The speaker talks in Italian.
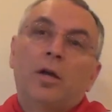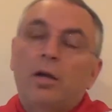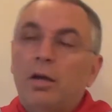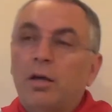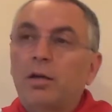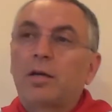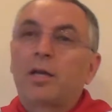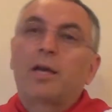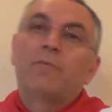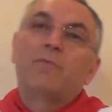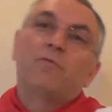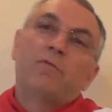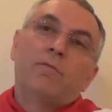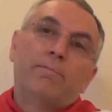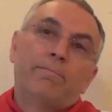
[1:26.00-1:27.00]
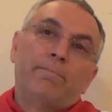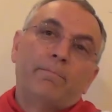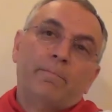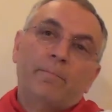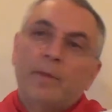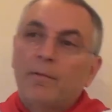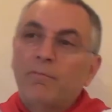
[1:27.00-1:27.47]
uh, che vi, mh,
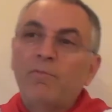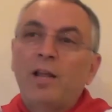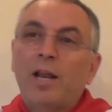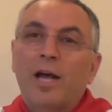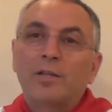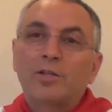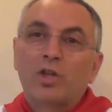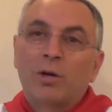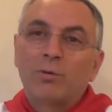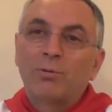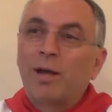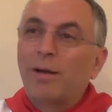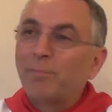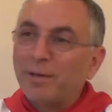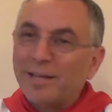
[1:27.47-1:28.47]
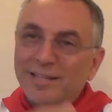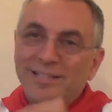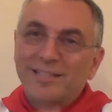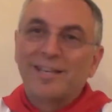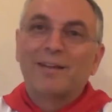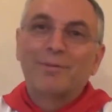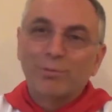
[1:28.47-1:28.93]
mm, vi, lancia una
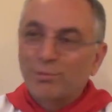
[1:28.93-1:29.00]
pizza,